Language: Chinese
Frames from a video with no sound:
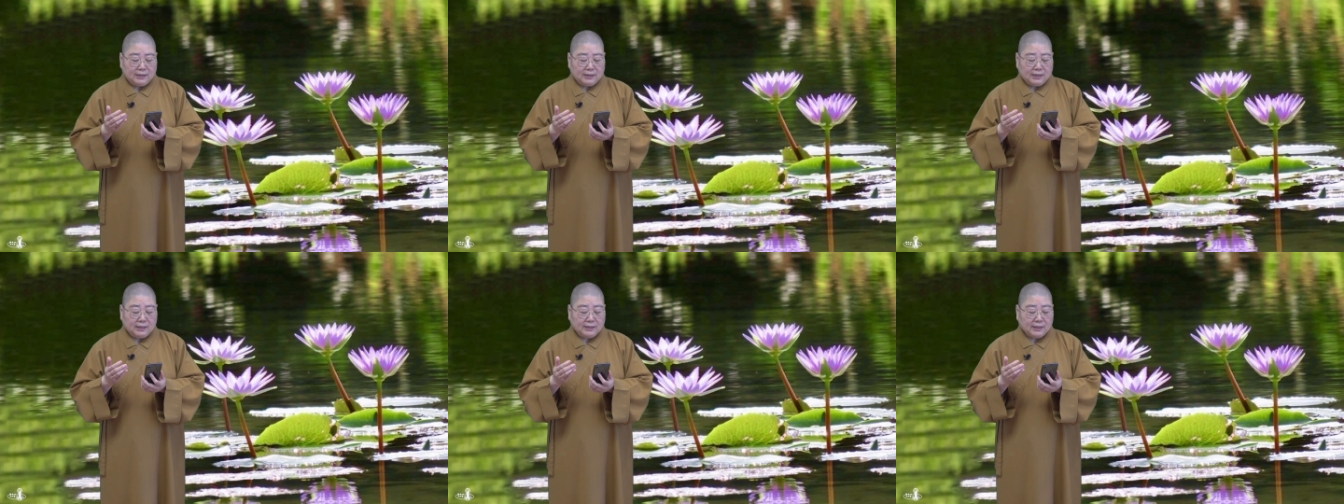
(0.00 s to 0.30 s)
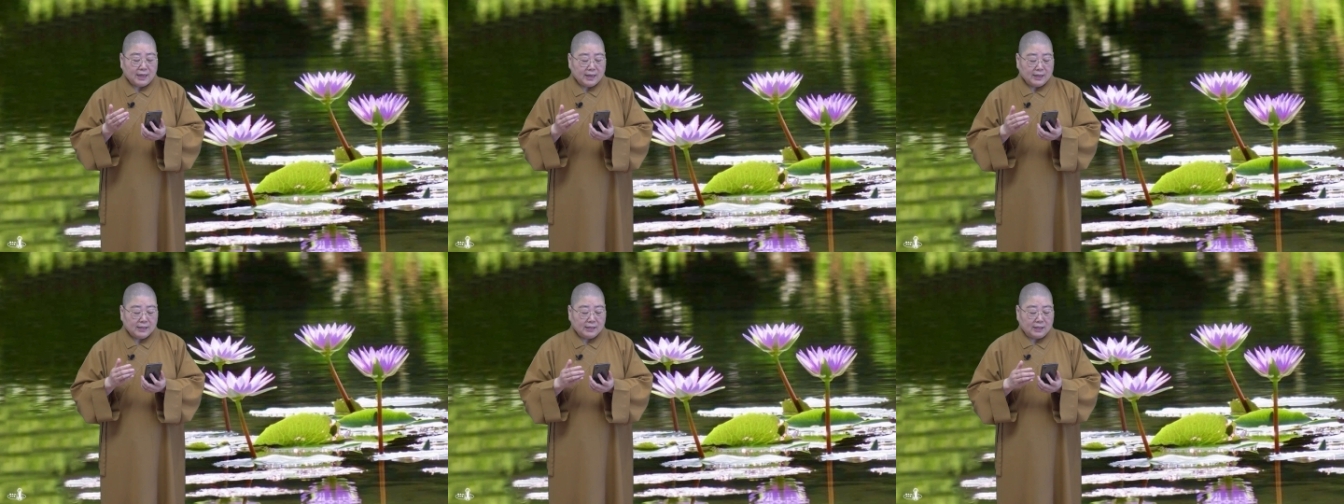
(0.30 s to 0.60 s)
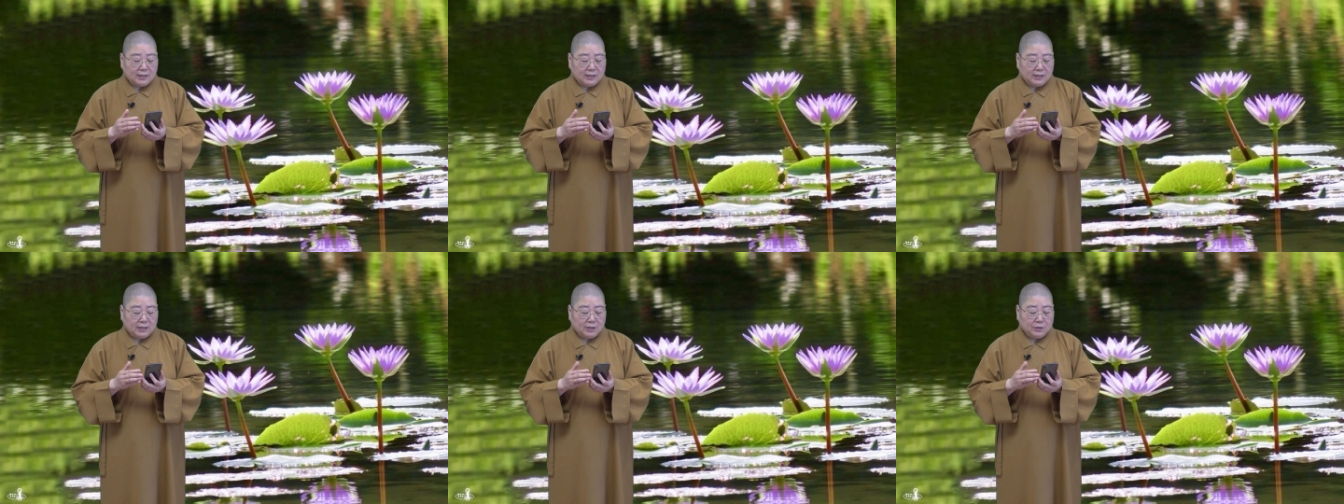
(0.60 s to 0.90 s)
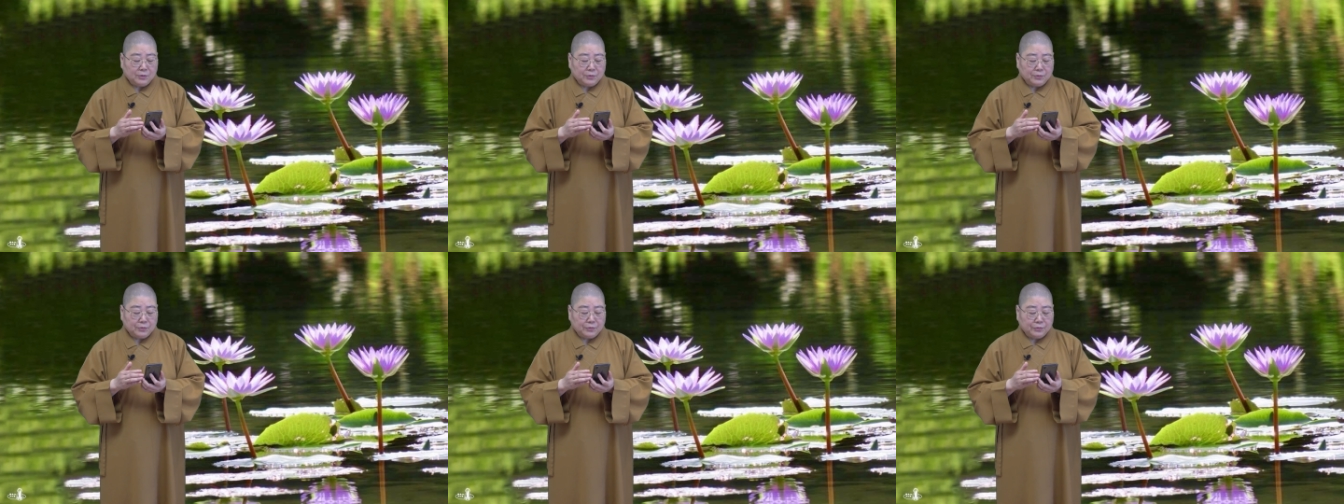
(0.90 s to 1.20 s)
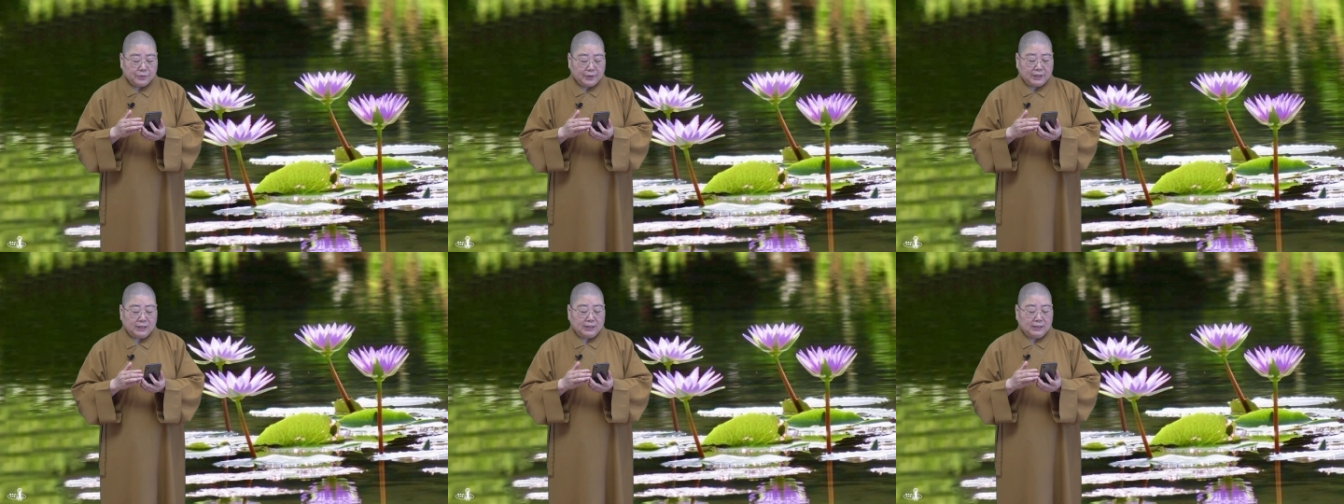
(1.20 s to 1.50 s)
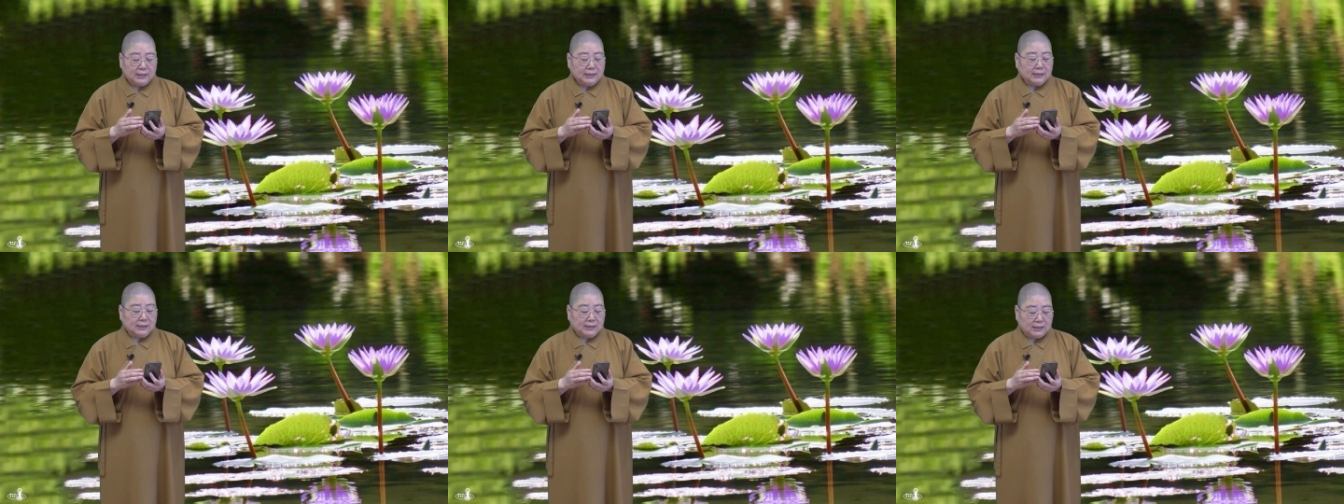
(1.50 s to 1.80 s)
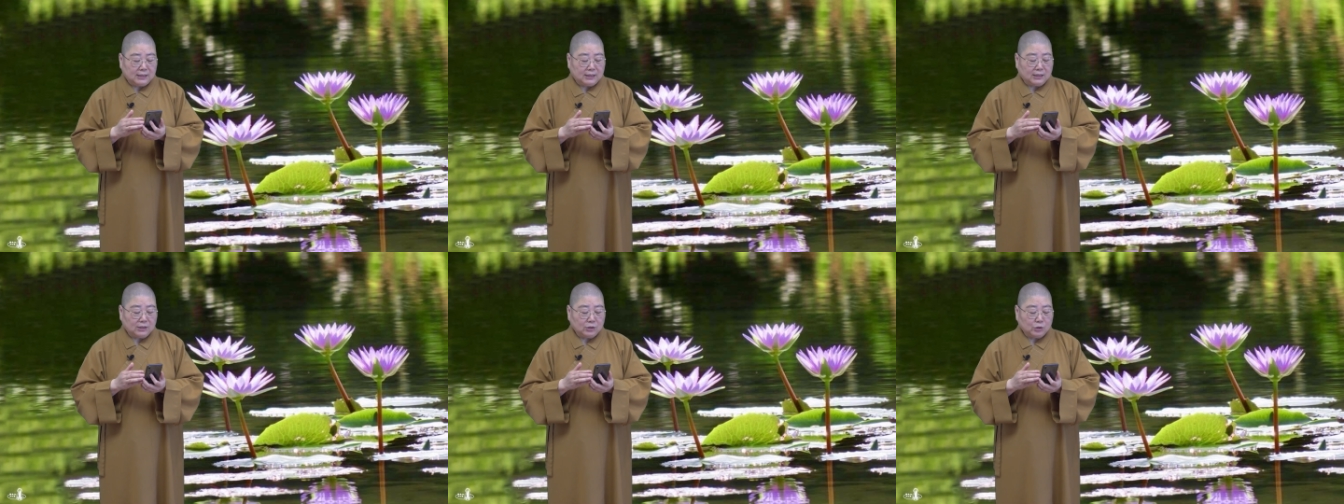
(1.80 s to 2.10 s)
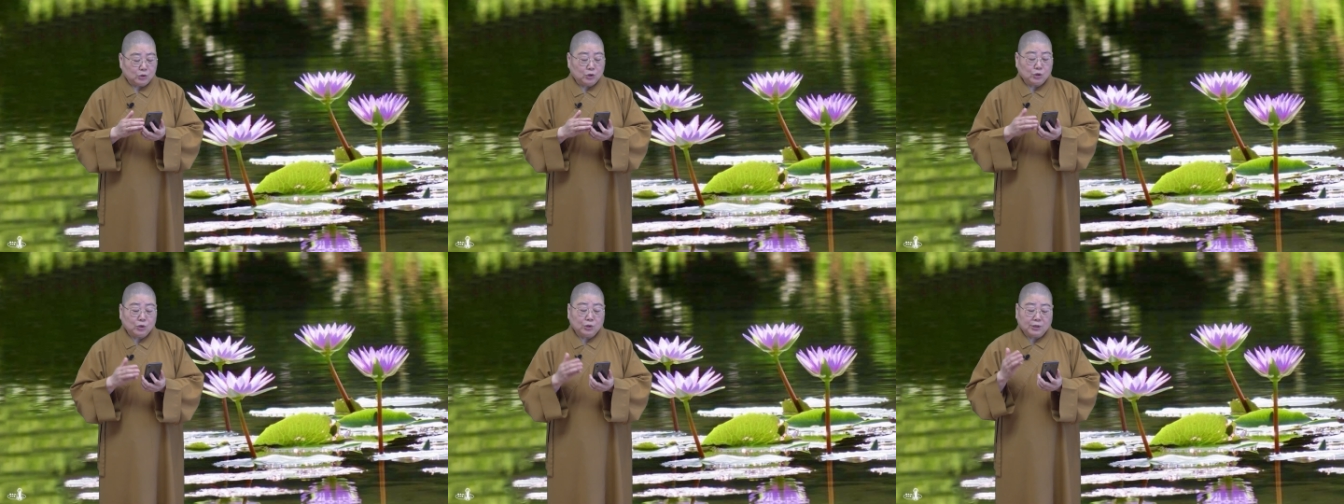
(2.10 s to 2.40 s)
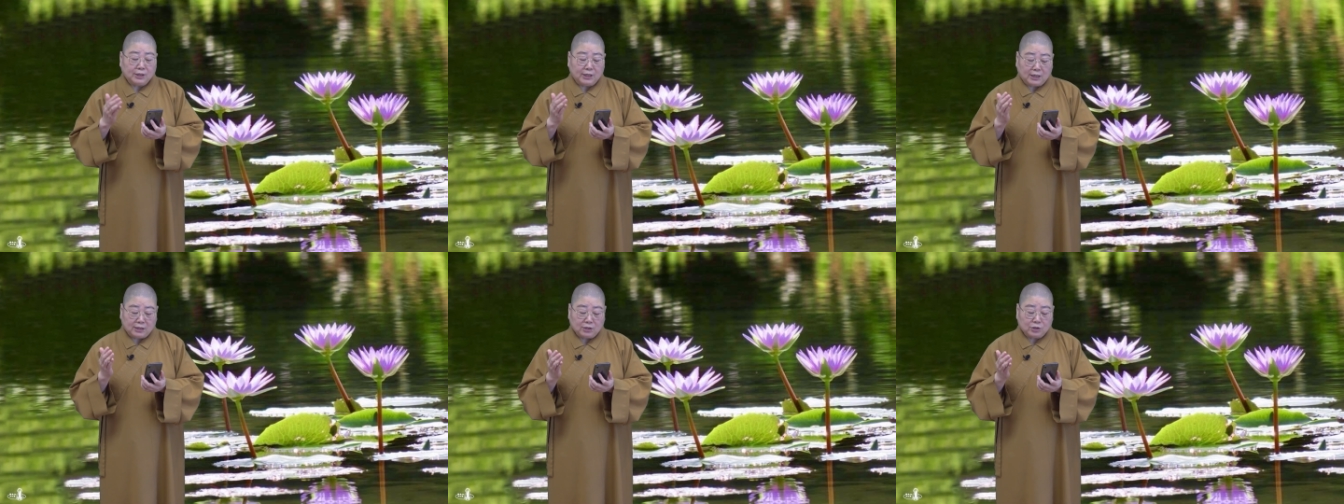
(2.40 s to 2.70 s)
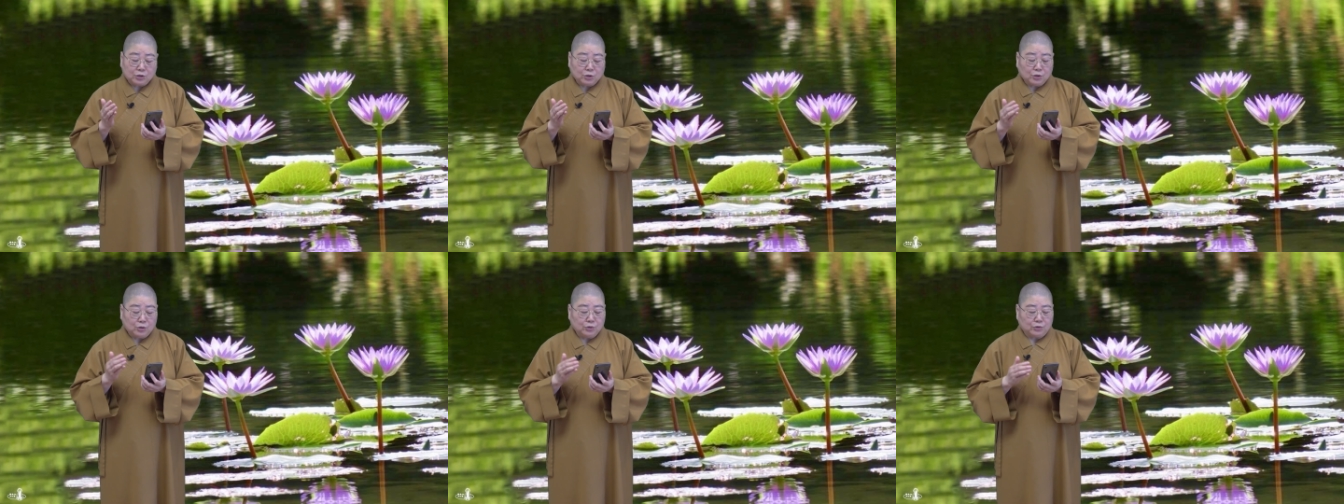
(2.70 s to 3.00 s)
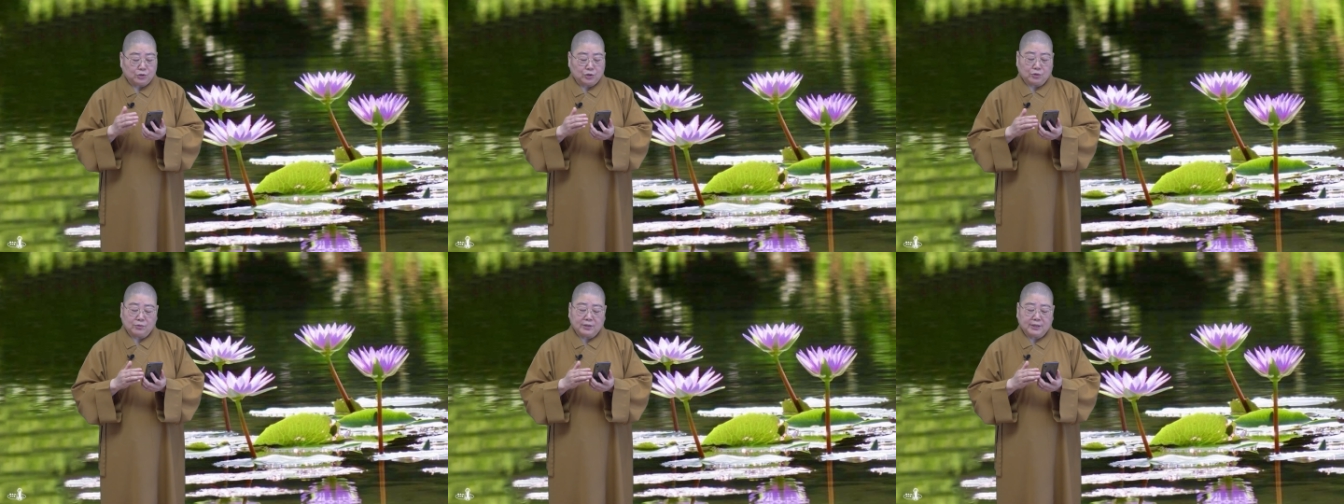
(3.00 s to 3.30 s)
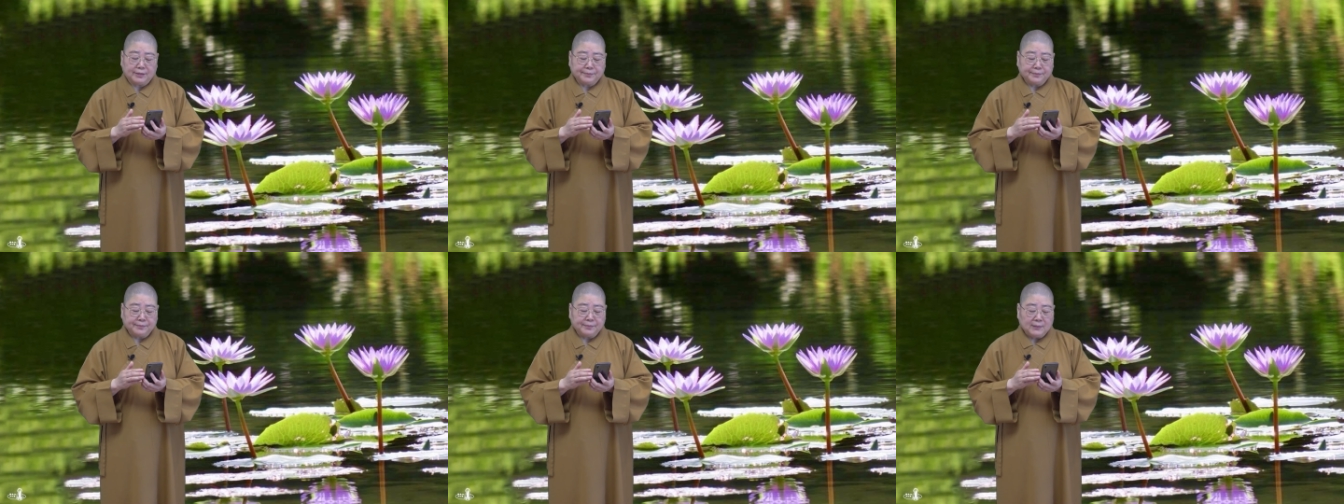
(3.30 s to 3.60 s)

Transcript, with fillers: 那他也因为疫情去年的时候走了，